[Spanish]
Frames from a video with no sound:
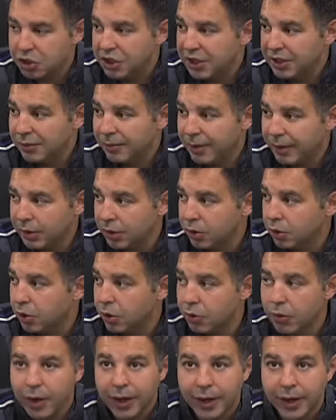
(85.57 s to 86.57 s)
siete partidos
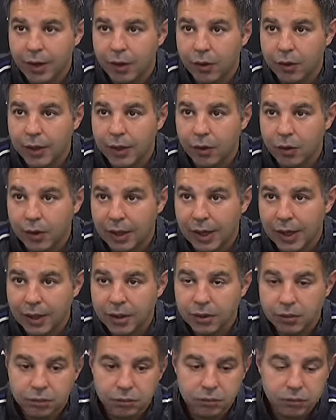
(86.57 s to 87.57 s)
que no ha ganado de local,